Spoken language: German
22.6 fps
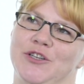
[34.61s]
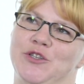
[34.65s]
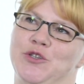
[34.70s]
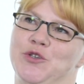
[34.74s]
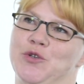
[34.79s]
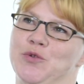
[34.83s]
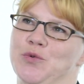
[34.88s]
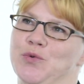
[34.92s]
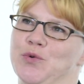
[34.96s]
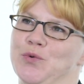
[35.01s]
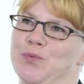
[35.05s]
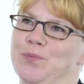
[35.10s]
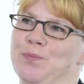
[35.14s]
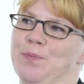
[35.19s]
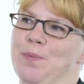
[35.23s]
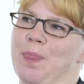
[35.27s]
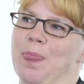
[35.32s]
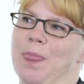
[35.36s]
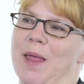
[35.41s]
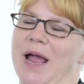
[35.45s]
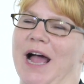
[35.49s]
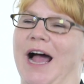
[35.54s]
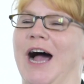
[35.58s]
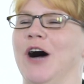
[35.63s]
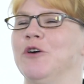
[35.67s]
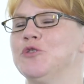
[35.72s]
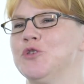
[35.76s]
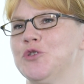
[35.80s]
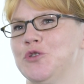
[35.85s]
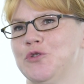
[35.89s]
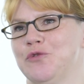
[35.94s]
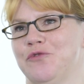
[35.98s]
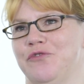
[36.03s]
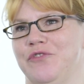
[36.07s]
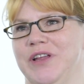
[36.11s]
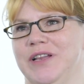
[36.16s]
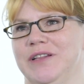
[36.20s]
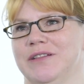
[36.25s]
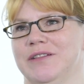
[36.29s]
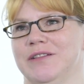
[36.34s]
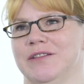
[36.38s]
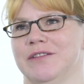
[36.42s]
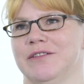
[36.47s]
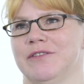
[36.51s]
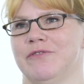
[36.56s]
zu,
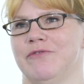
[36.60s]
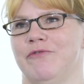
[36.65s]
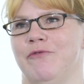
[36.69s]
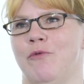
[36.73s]
herauszufinden,